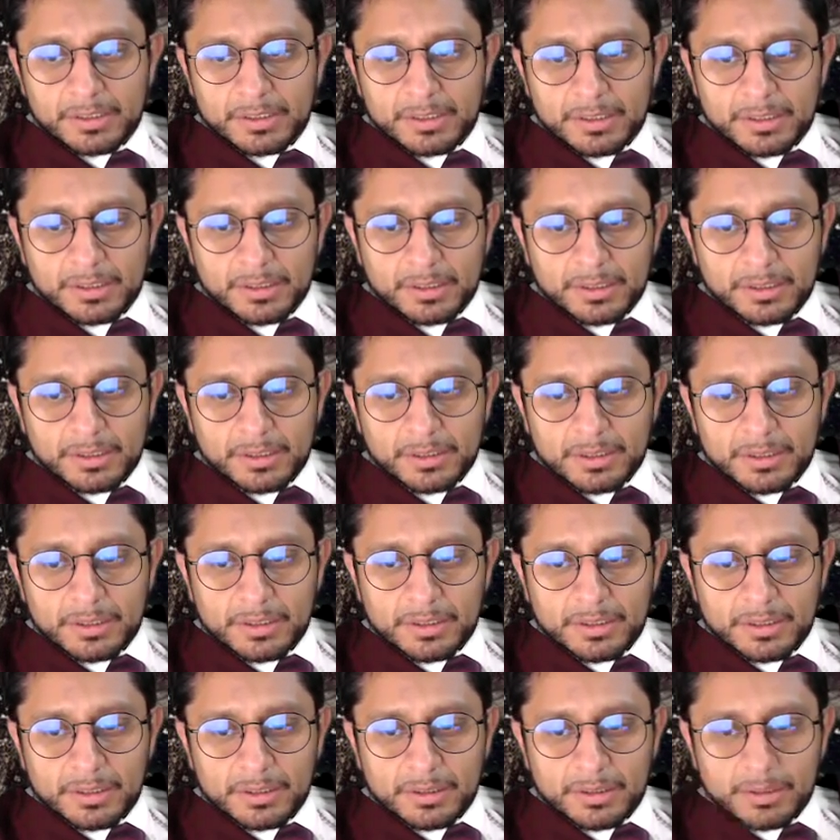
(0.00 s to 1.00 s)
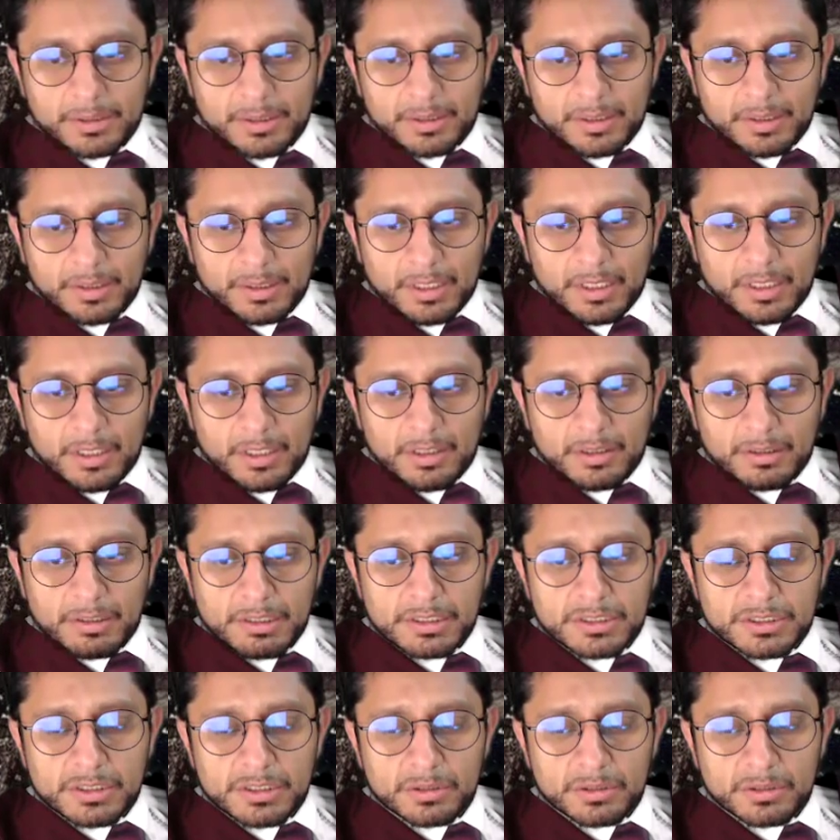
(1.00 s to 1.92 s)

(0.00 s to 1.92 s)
Y eh, Ernest